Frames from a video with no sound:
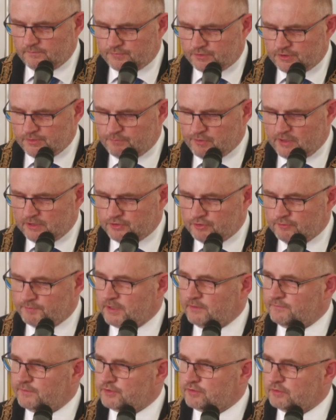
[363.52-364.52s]
Przypłacił
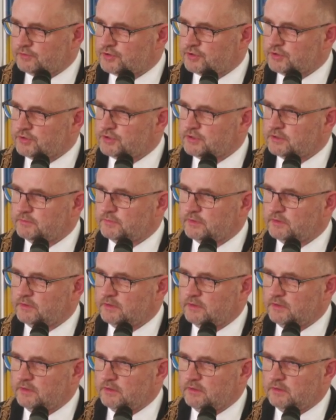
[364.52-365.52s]
prawie to życiem,
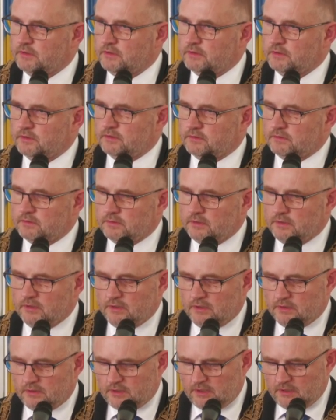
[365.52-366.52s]

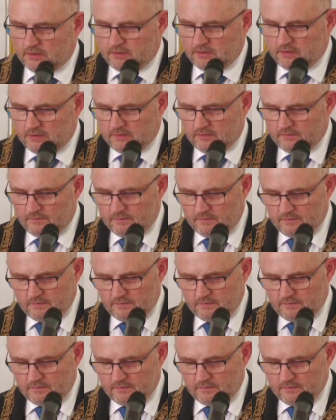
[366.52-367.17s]
kiedy